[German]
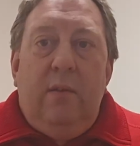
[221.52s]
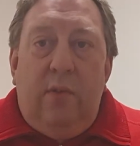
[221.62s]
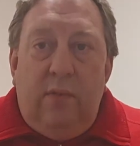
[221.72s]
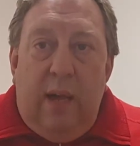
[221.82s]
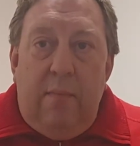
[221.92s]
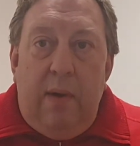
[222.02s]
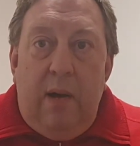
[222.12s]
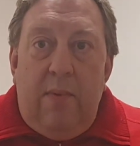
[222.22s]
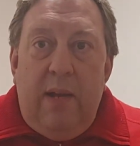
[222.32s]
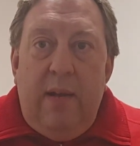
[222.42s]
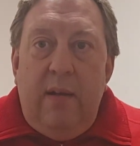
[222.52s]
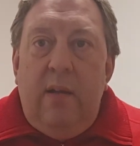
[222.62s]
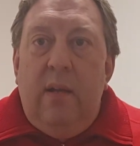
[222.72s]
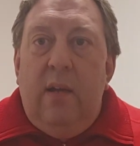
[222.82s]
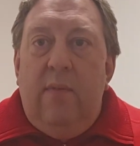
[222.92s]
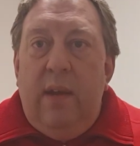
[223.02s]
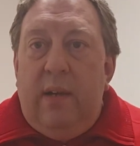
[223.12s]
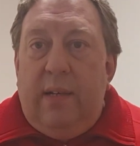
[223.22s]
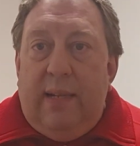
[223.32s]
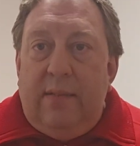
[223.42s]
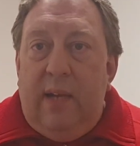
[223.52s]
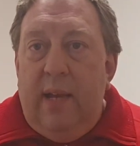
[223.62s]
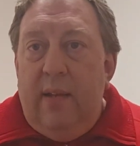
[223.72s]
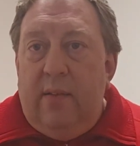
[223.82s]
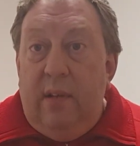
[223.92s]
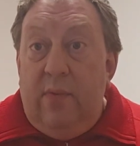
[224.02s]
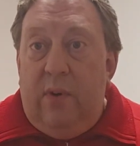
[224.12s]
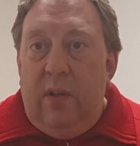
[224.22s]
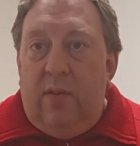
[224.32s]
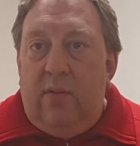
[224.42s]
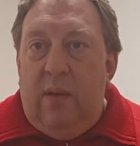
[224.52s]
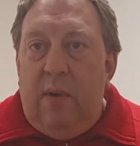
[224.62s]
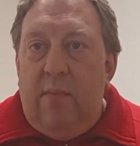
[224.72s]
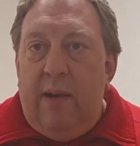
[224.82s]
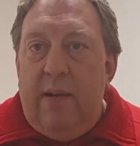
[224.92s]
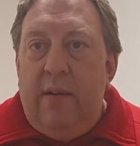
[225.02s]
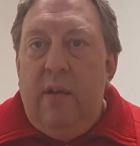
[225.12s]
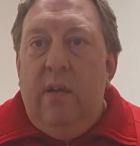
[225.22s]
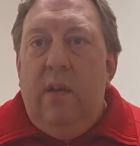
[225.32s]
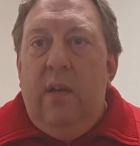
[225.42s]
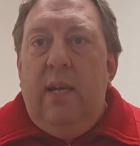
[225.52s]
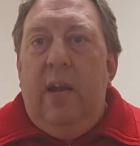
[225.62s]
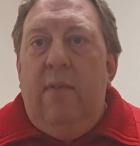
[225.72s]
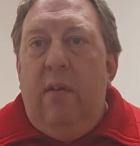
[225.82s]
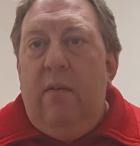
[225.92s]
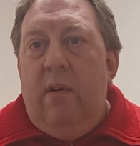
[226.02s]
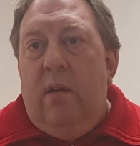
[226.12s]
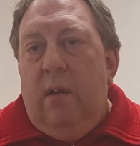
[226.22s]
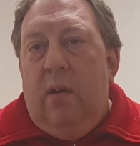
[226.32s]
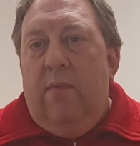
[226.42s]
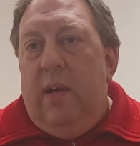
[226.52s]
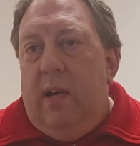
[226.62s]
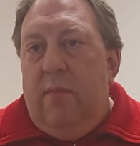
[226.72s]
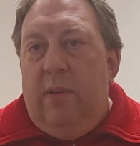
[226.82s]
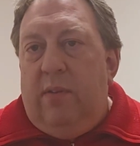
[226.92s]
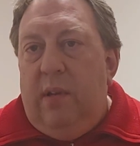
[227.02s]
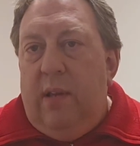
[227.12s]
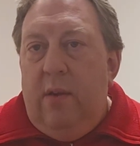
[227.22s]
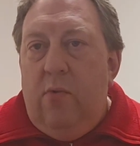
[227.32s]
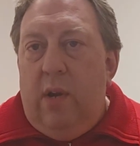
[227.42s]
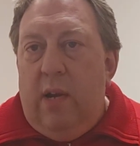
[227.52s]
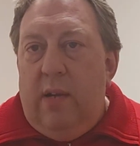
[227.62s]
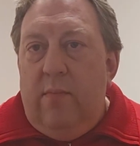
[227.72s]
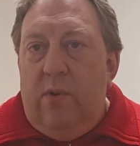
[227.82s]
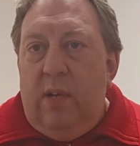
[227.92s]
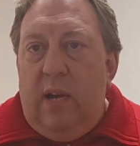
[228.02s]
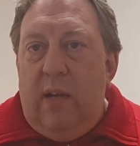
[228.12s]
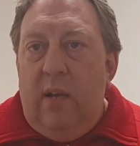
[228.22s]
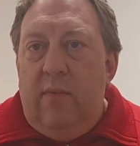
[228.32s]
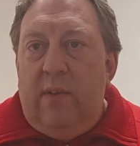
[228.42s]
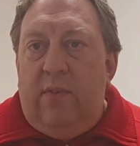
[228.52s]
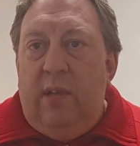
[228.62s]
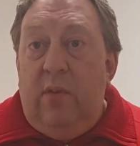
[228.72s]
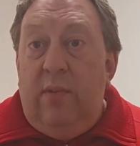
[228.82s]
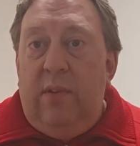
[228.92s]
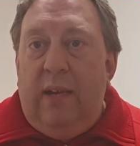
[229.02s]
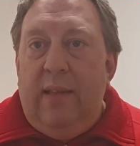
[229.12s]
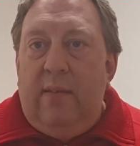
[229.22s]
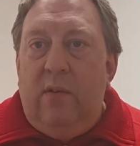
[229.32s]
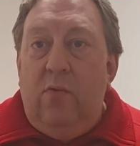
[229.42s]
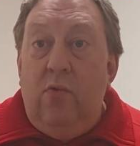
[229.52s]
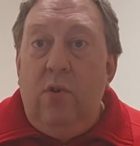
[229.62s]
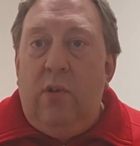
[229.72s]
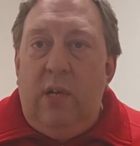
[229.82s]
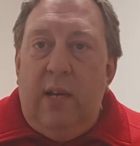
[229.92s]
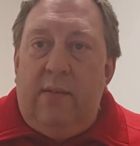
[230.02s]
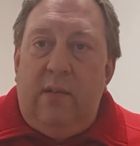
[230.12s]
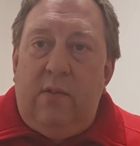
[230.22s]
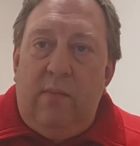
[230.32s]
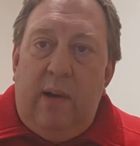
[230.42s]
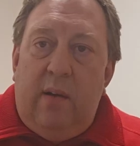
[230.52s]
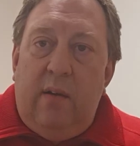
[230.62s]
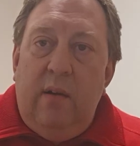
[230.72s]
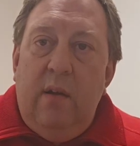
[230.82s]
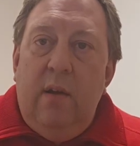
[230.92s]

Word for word: zusammenarbeiten, wäre das eine sinnvolle Zusammenarbeit, denn wenn wir ein bisschen EU-Geld in Bulgarien investieren, um diese Grenze undurchlässig zu machen.